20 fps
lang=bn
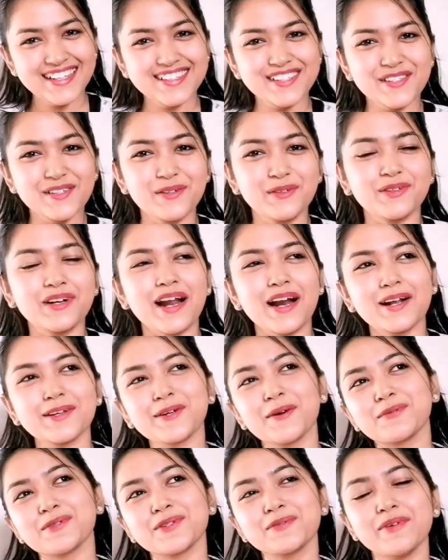সো ওনারা
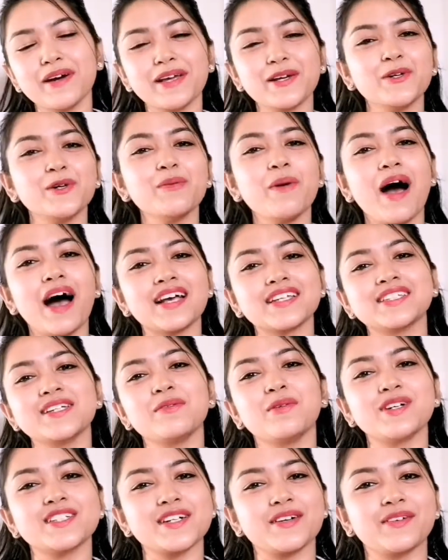সবসময় খুব
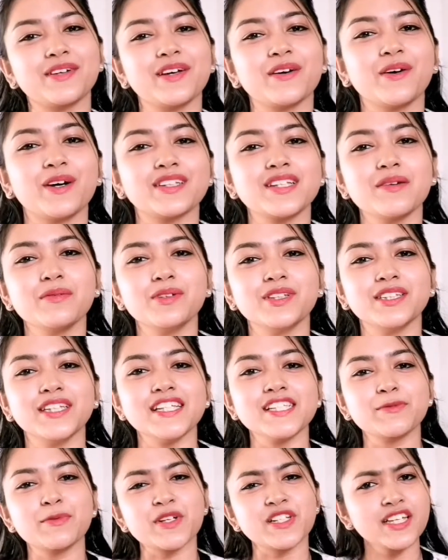হাসি মজা করে কথা
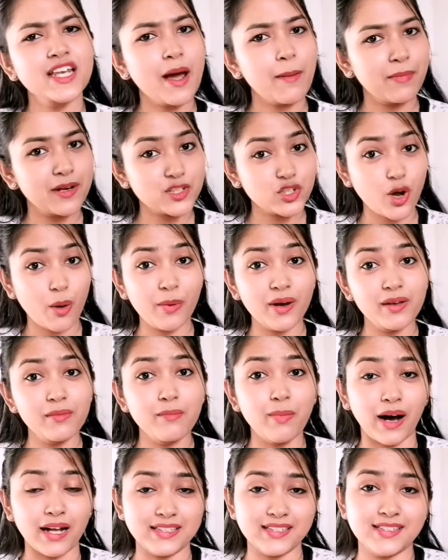বলতেন স্পেশালি আমরা সবাই
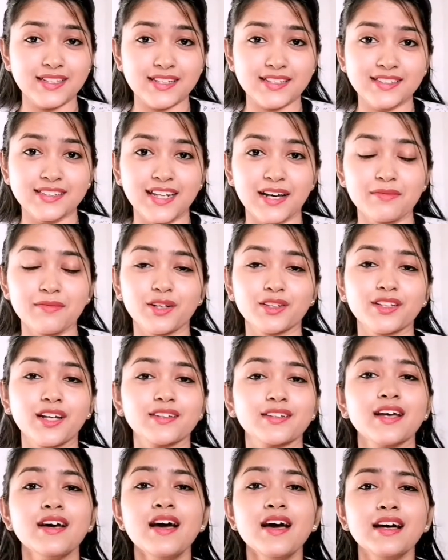বাচ্চা ছিলাম
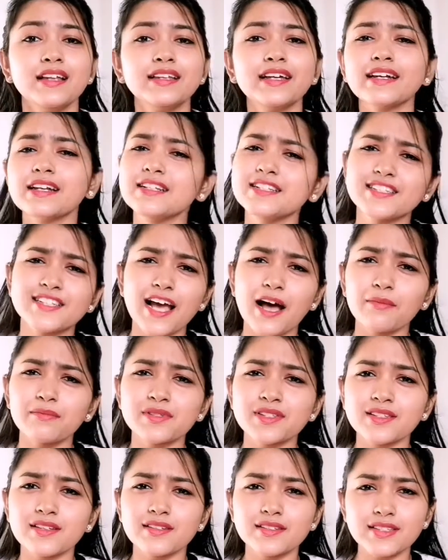অর্থাৎ লিটল
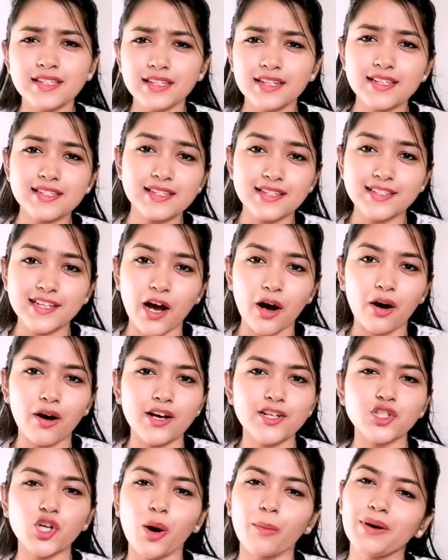চ্যাম্পস সিরিজে যা
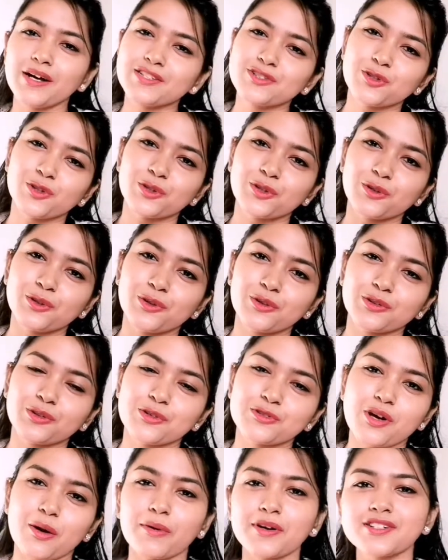হয় সবাই ছোট
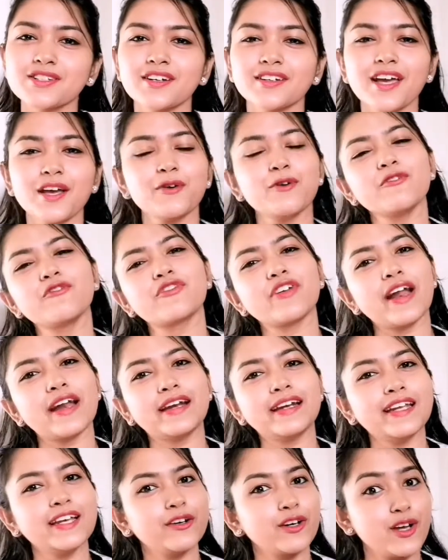তো সবার সঙ্গে খুব
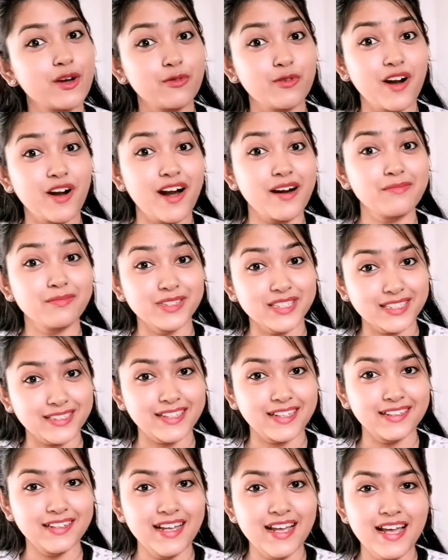ফ্রেন্ডলি হয়ে ওনারা
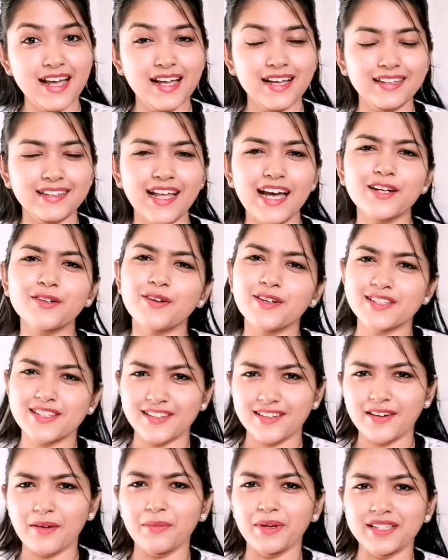মিশতেন দ্যাট ওয়াজ
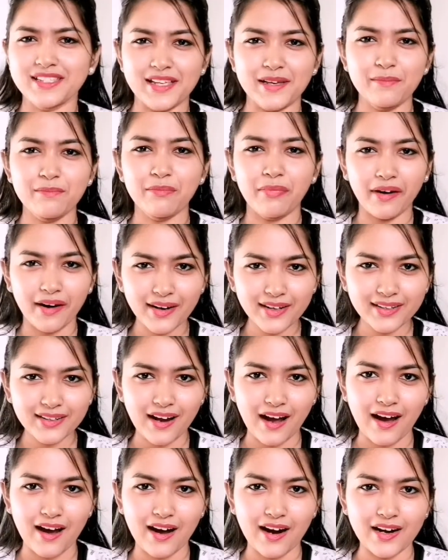অ্যান অ্যামেজিং পার্ট
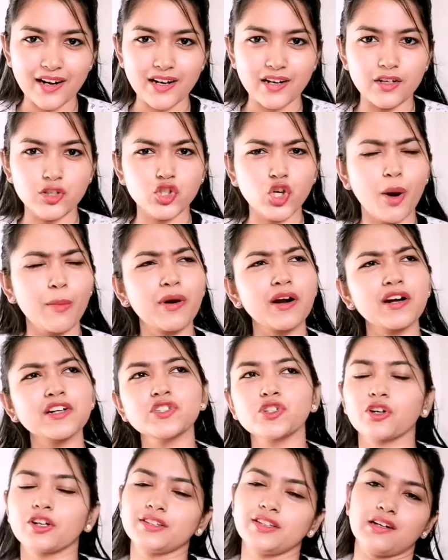আর সবার
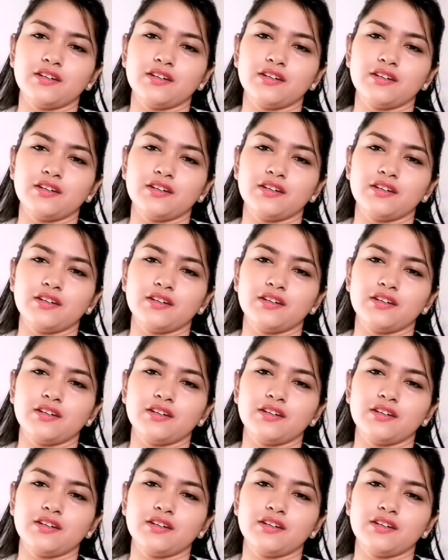সঙ্গে